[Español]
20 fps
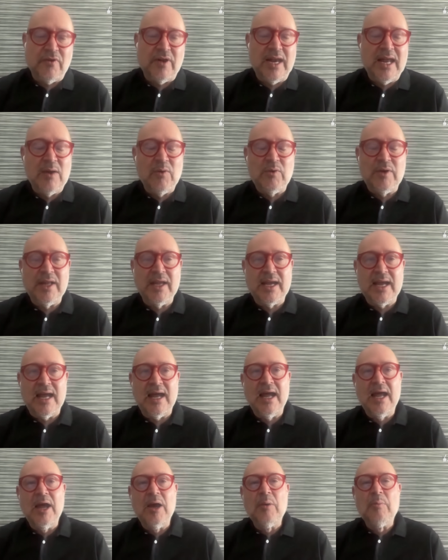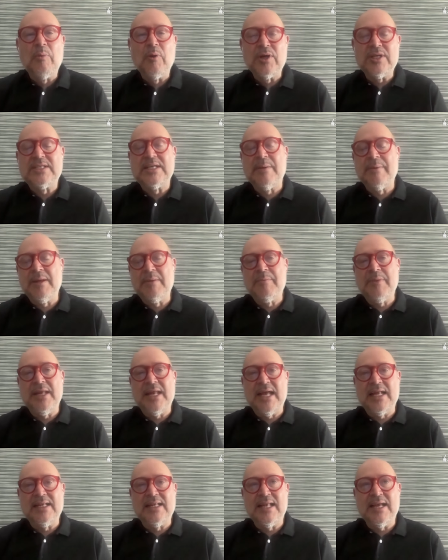no fue la única, por Isabel
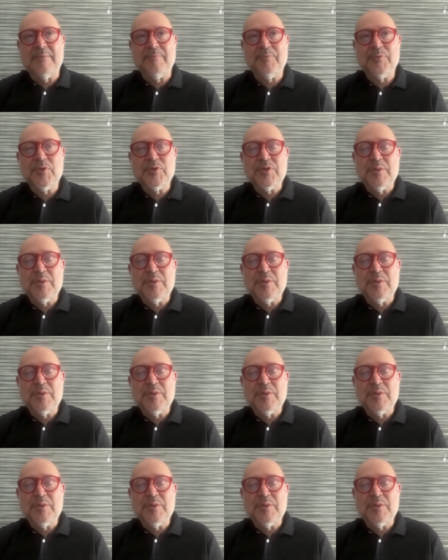Miranda.